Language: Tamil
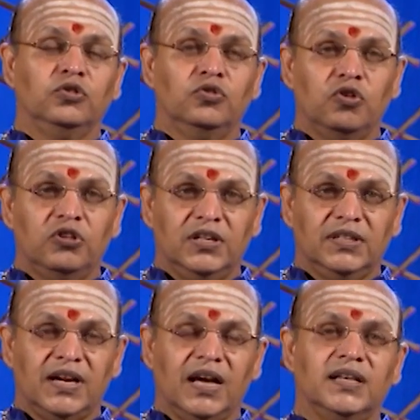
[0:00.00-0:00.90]

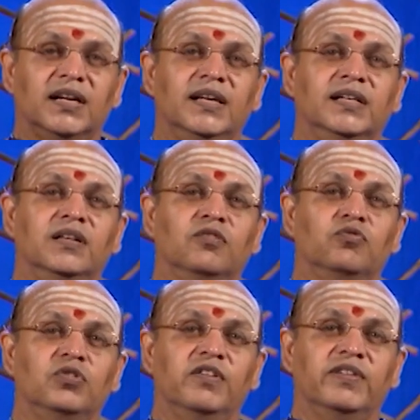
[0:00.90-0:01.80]
ஜோதிடத்தில் அக்கறை
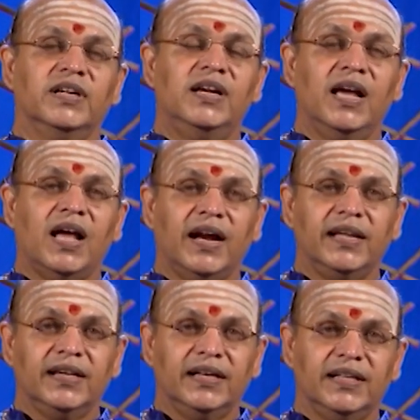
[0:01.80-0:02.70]
இருக்கக்கூடியவர்கள்
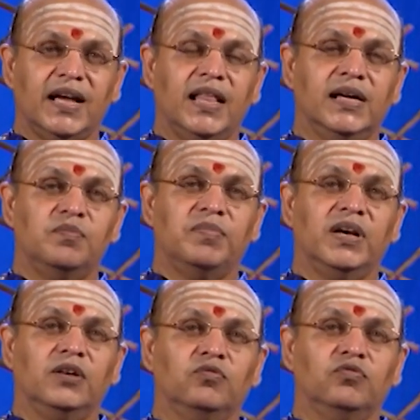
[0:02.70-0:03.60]
அடிக்கடி ஜாதகம்
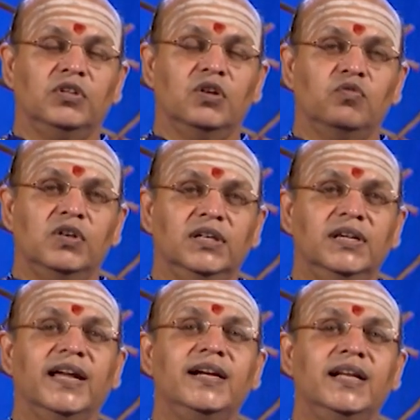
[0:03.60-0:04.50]

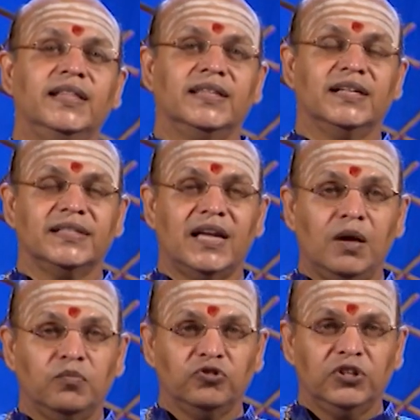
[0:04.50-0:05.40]
பார்க்கக்கூடியவங்களுக்கு என்ன தசா
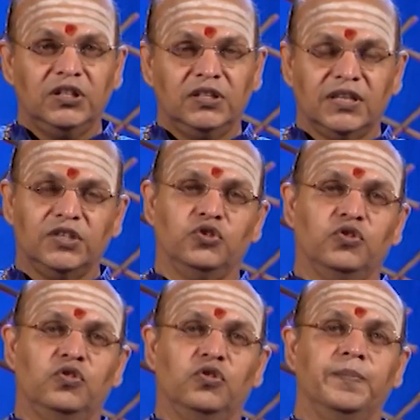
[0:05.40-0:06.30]
புத்தின்னு தெரிஞ்சு
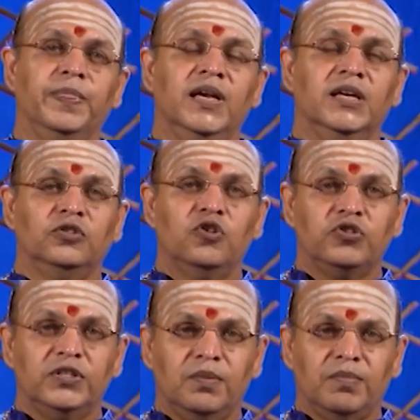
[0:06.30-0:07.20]
கொள்ளணும்
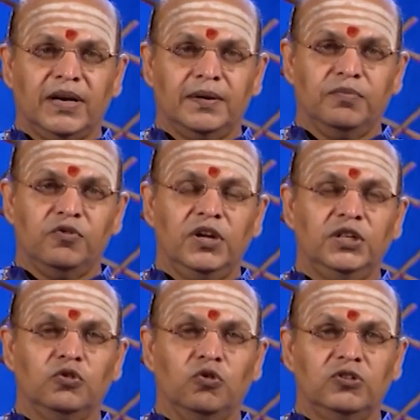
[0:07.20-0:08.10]
ஜோசியம் பார்க்க
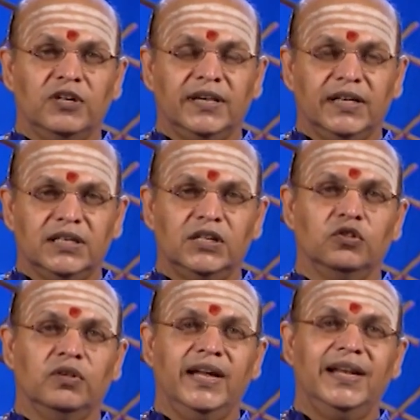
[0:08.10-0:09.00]
போனால் ஜோதிடத்தை
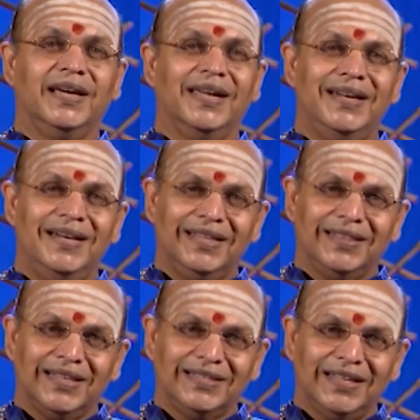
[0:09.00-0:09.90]
கேளுங்க எனக்கு என்ன
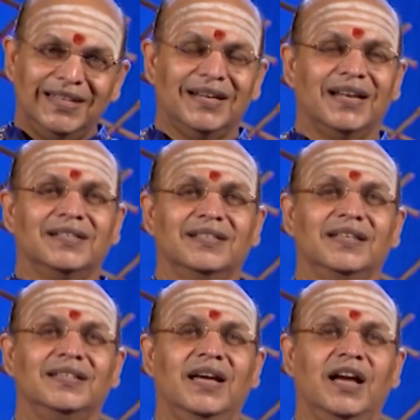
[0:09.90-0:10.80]
தசை
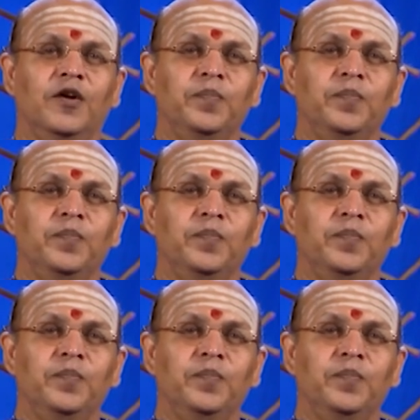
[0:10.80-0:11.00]
நடக்குது ஐயா